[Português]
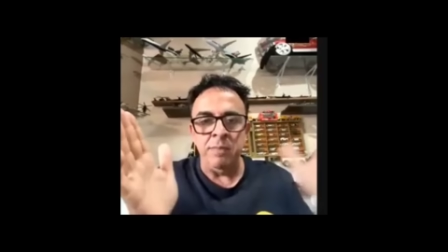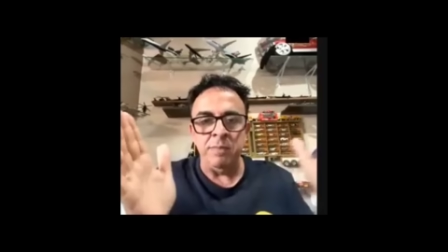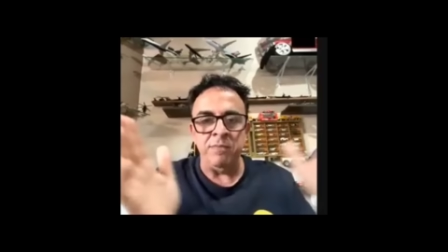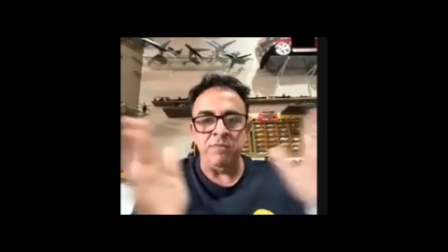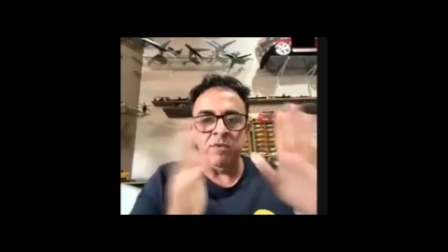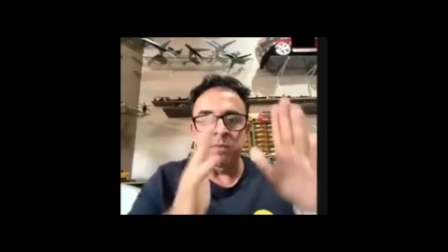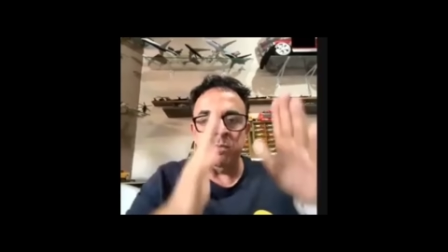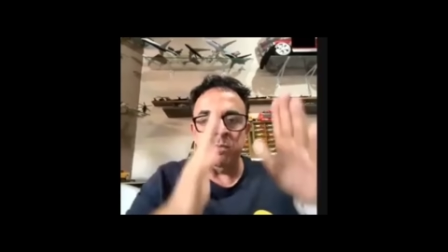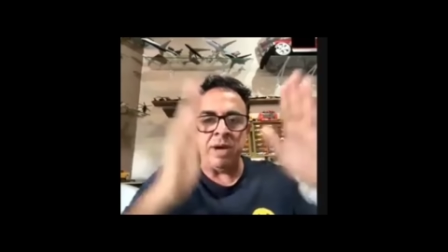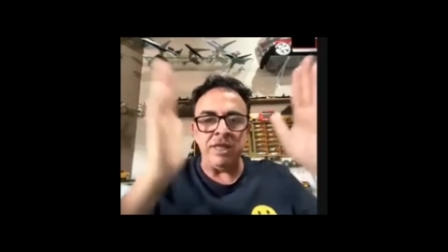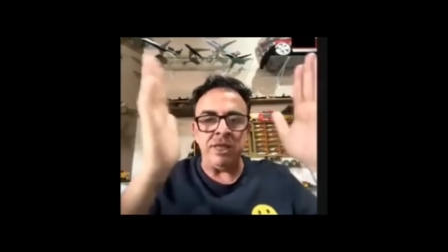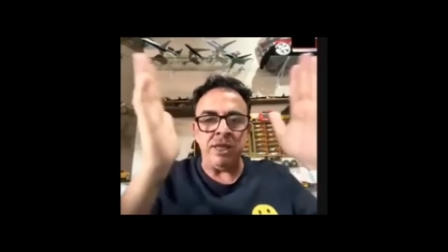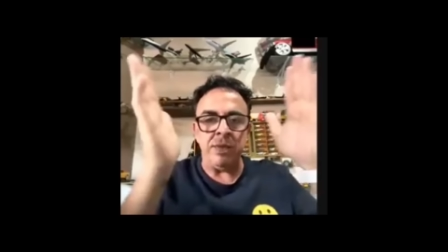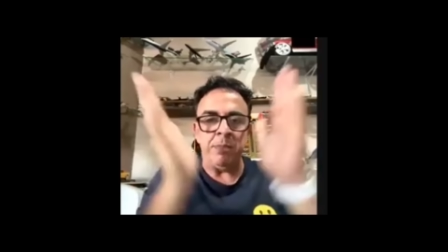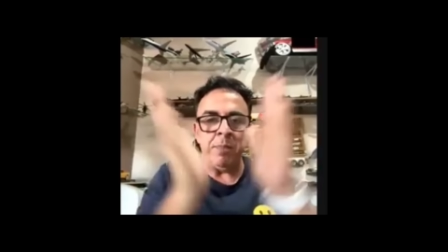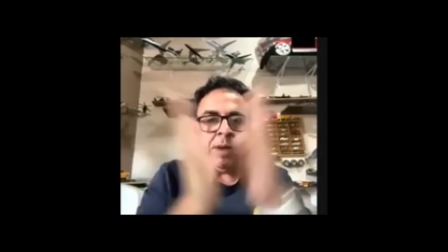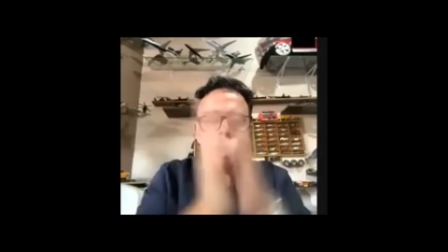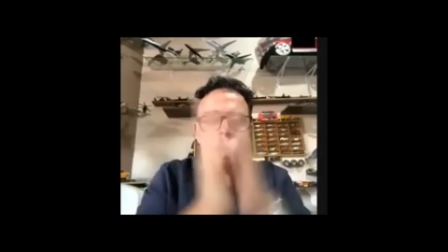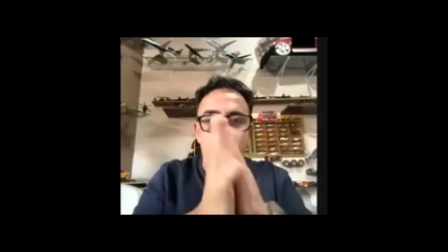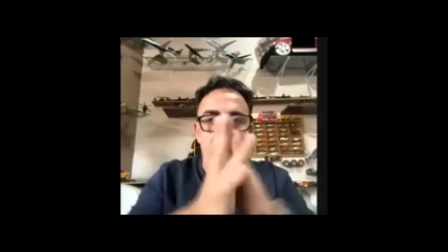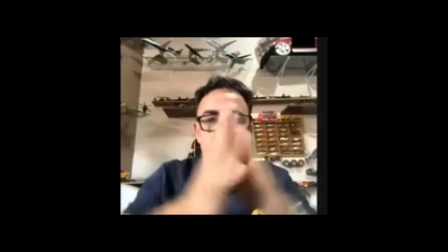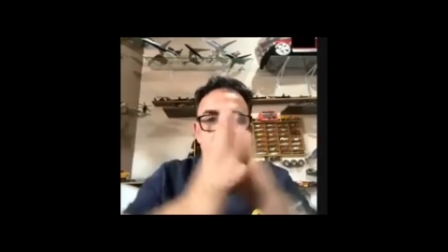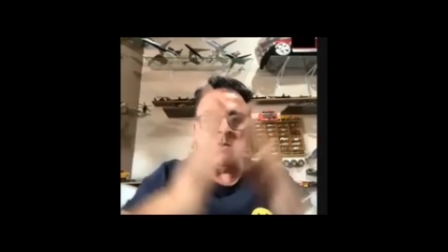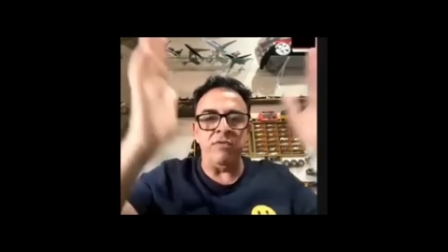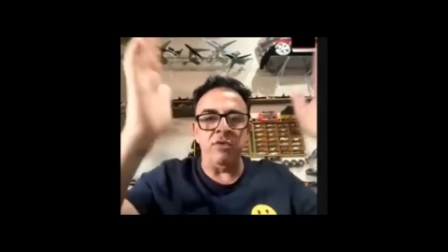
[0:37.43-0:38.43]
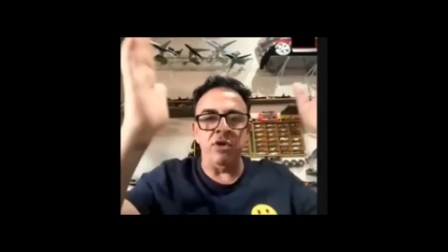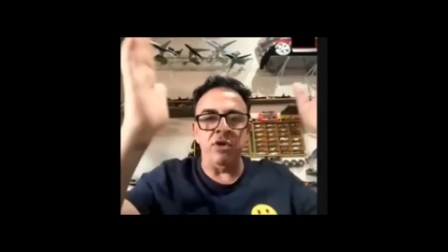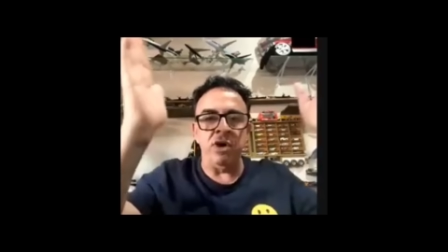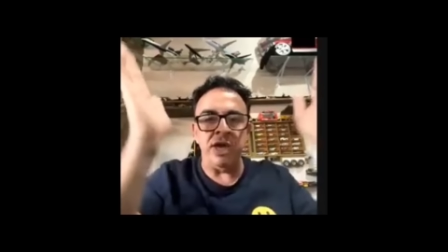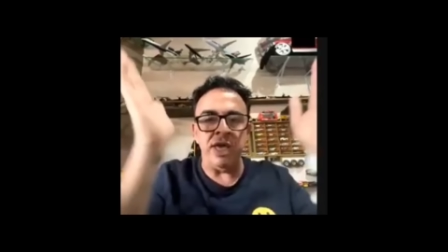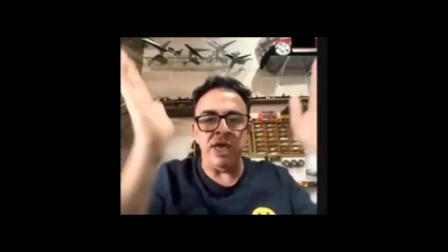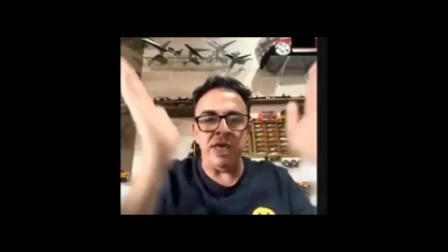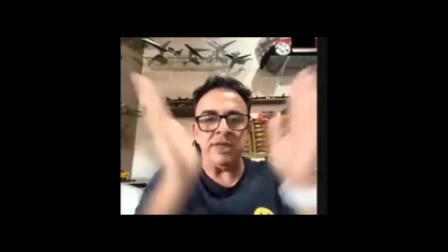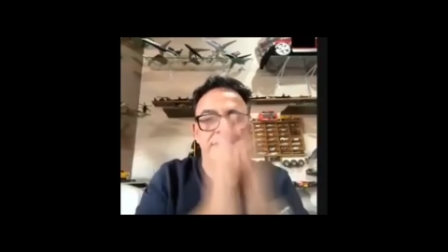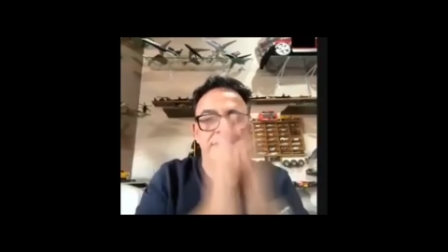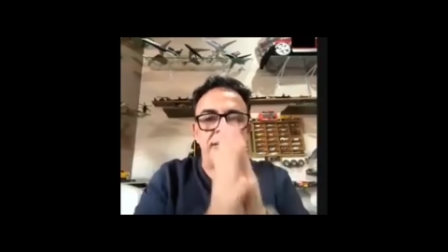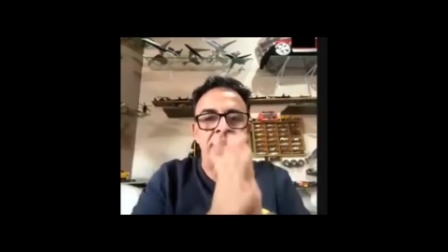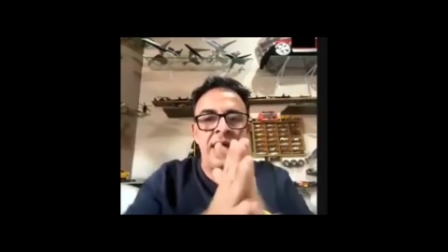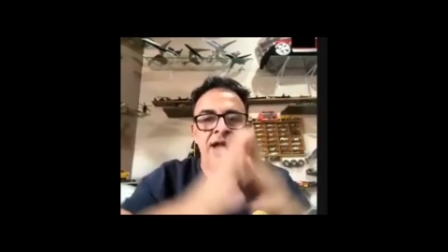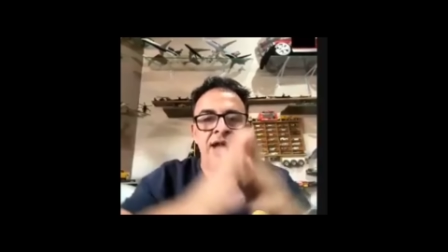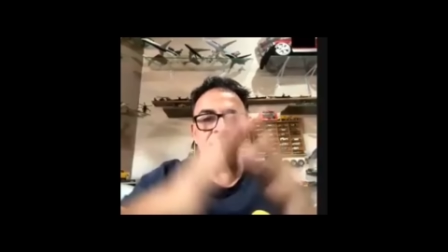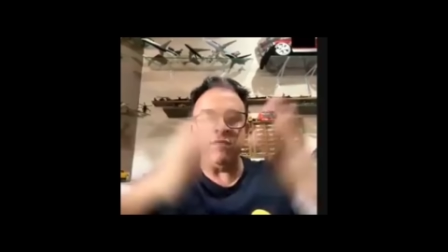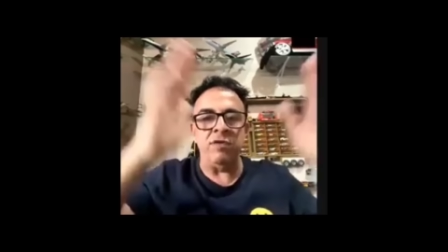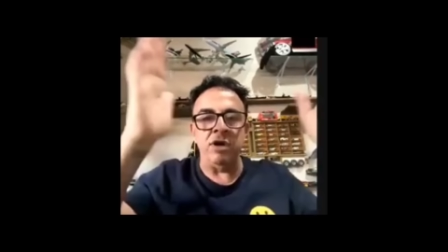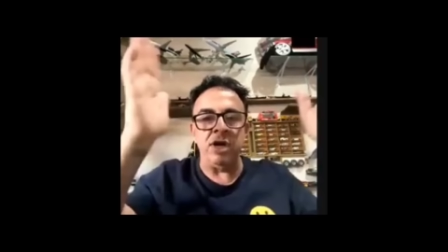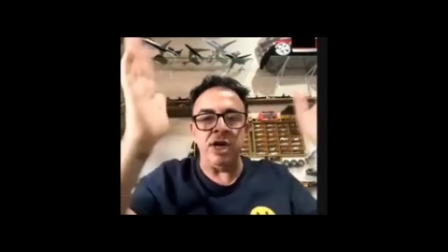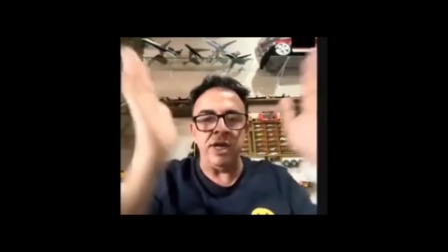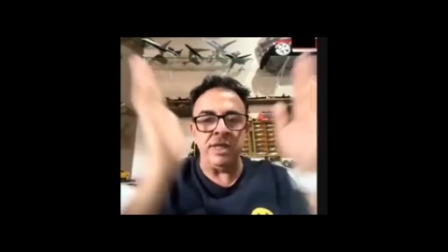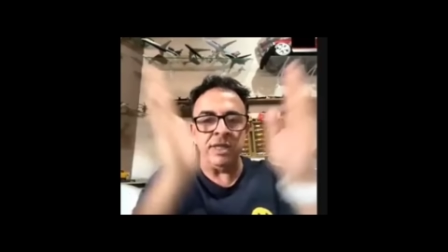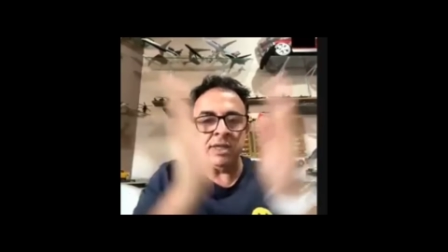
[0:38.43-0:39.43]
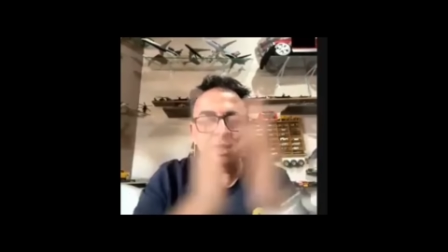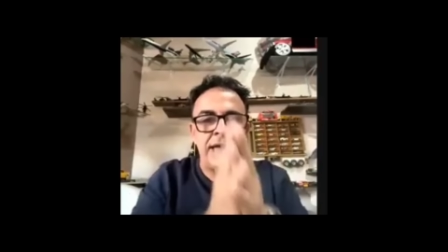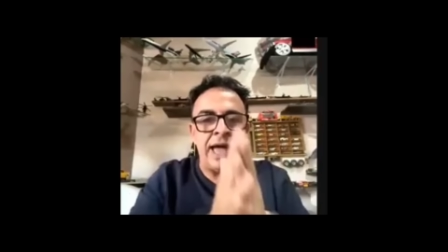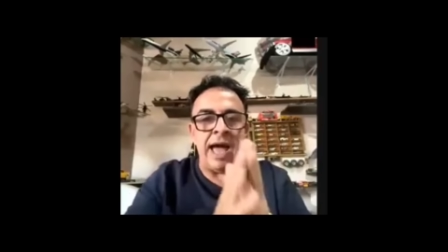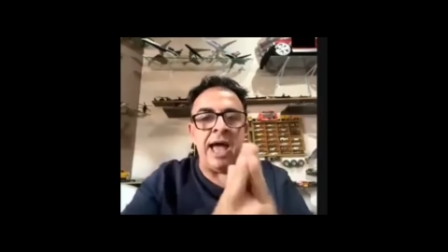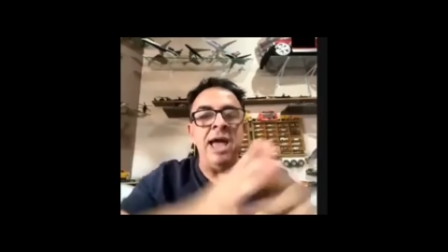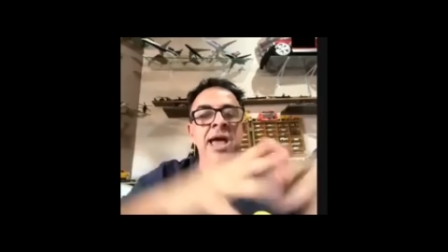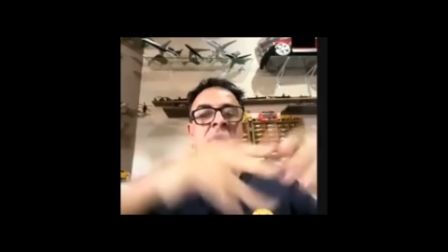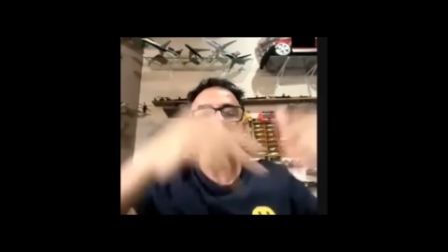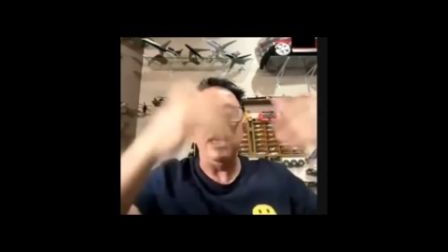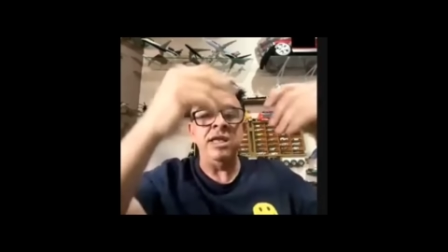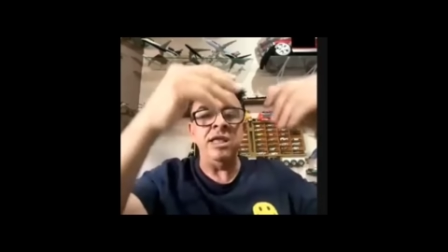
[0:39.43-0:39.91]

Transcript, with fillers: Vou bater palma, vou rezar, vou cantar.